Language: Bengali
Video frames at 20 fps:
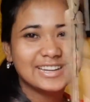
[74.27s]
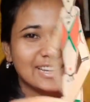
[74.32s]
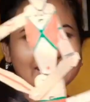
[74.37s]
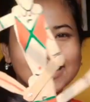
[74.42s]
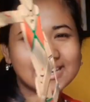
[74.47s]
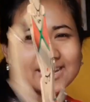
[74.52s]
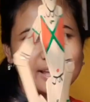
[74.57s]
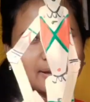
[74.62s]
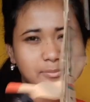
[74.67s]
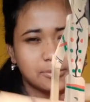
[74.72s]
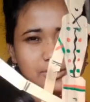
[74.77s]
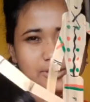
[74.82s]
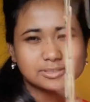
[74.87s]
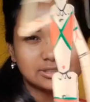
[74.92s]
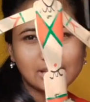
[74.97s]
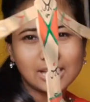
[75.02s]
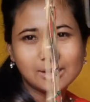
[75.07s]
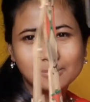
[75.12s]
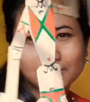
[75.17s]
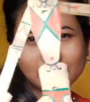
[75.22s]
এর নাম হলো
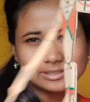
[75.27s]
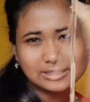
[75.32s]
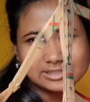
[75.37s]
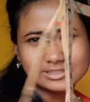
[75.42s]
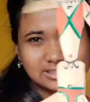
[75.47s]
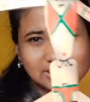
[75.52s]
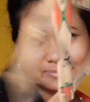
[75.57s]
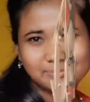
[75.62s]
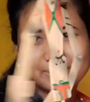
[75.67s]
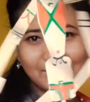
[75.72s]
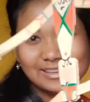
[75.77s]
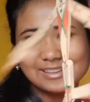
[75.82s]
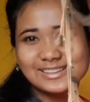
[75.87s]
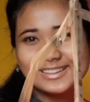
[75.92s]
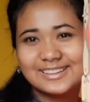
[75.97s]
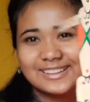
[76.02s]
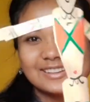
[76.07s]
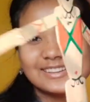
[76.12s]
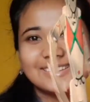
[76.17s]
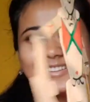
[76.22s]
তালপাতা সেপাই
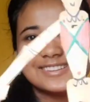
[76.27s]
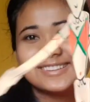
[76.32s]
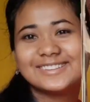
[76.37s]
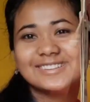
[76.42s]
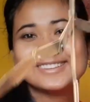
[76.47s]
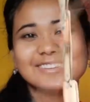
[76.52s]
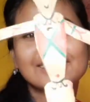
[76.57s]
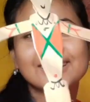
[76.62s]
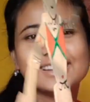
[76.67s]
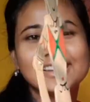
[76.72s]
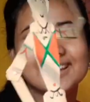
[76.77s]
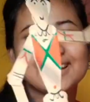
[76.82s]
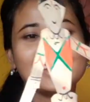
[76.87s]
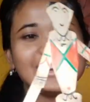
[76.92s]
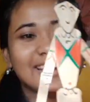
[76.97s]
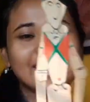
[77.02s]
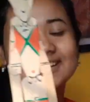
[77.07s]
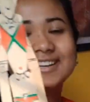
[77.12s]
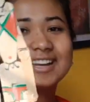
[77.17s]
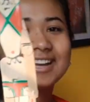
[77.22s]

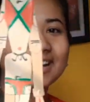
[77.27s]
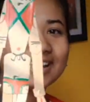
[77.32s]
এটা